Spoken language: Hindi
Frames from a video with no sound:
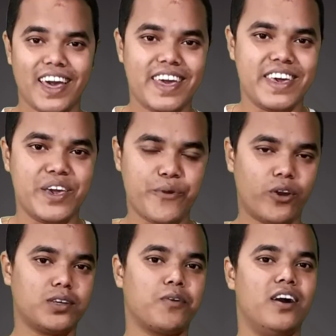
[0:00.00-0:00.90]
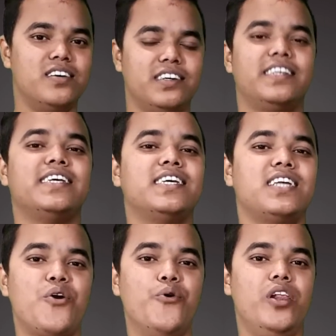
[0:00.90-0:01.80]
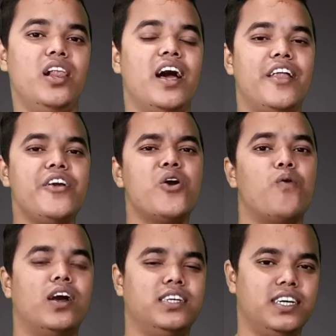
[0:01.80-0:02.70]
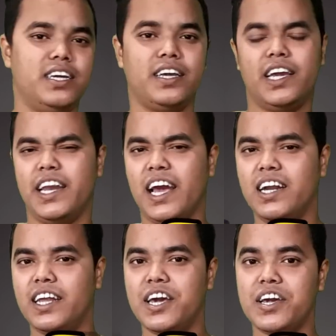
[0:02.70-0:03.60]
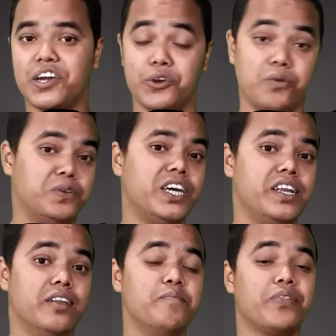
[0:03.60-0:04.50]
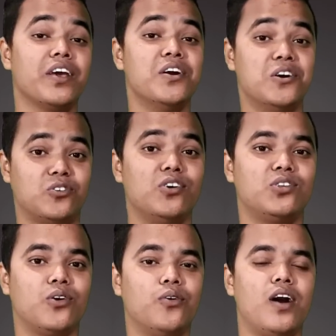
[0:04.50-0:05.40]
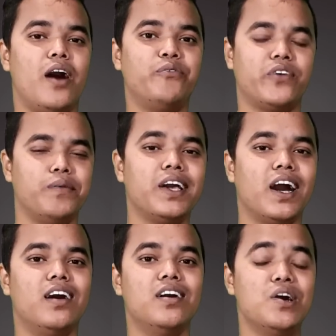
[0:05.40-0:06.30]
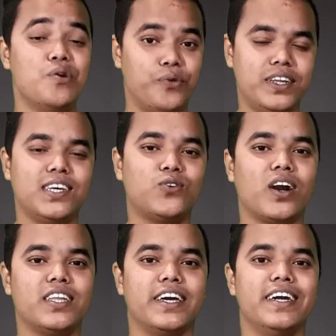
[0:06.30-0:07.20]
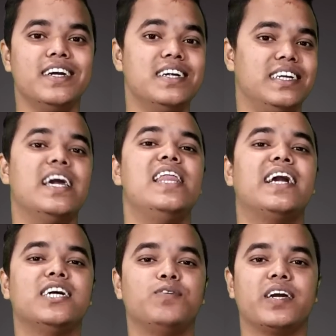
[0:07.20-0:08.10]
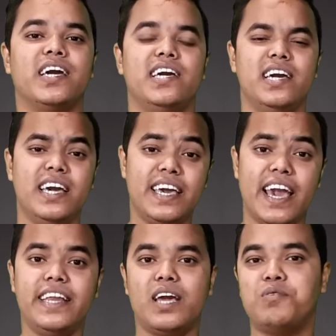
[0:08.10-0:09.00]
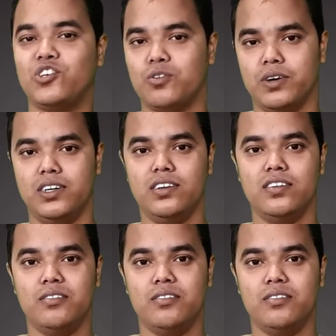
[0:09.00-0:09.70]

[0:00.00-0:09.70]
Hey, what's up guys? This is Rahul and you're watching Indian Tech YouTube channel. सो दोस्तों आप सभी का फिर से स्वागत है डेली कैशबैक के एट एपिसोड पर